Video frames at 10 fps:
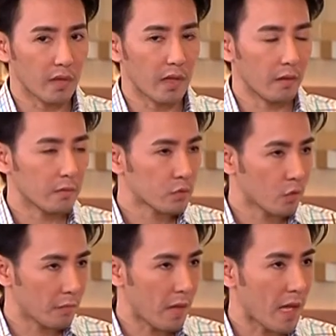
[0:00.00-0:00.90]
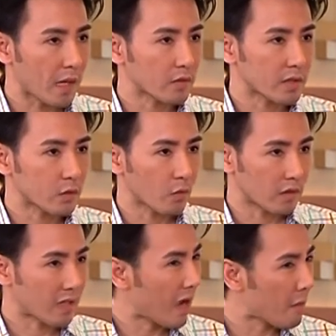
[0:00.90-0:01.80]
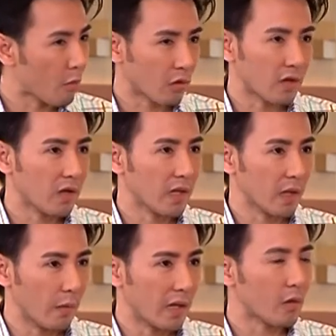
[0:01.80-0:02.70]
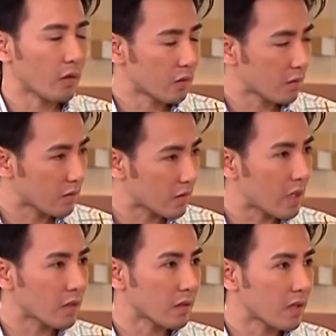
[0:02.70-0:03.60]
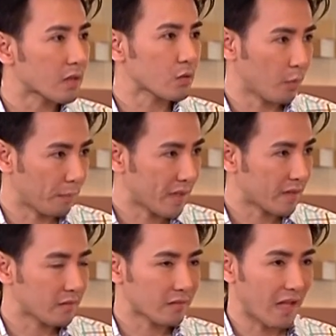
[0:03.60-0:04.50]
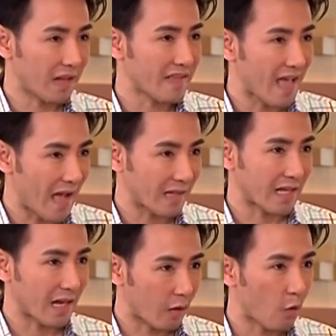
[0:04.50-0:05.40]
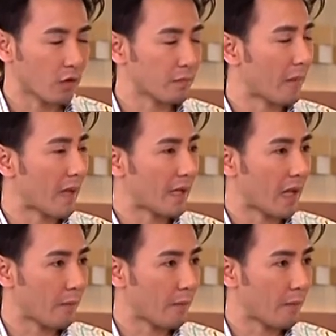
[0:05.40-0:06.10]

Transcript: เนี่ยส่วนมากเราจะตรวจทั้งหมดเลย หรือว่าเราเลือกเลือกตรวจเป็นแต่ละอย่างแต่ละคนไปครับ